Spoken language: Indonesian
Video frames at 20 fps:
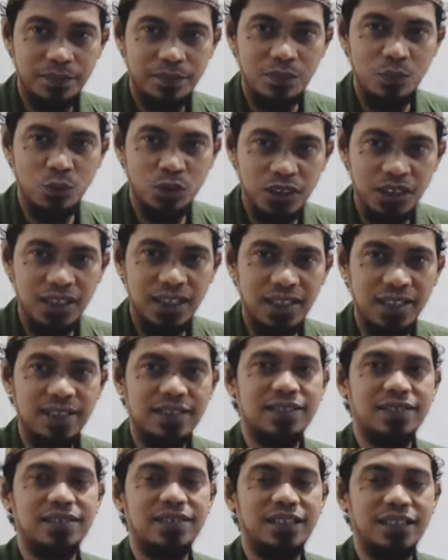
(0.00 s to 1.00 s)
Buktinya,
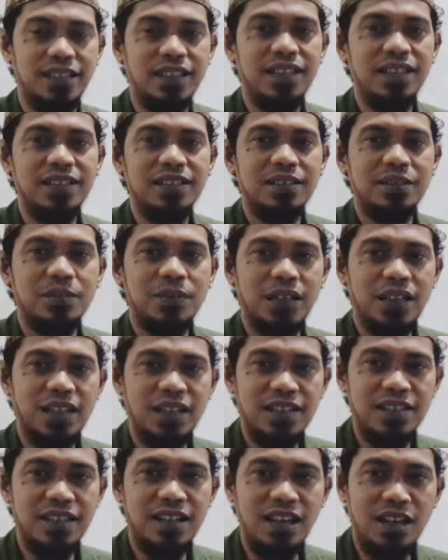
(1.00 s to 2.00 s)
ya,
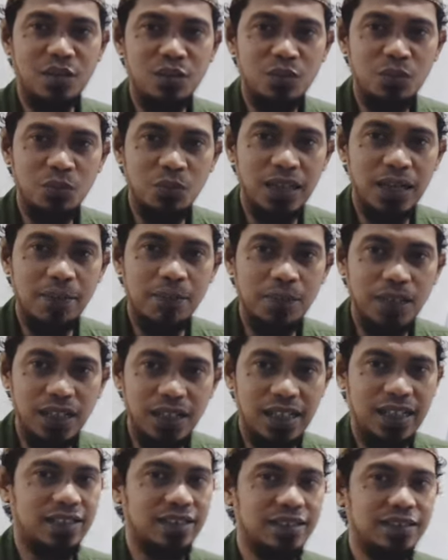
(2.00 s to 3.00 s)
mereka selaku
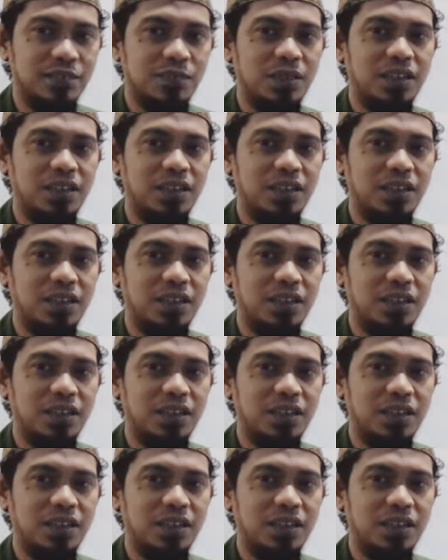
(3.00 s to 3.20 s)
menampilkan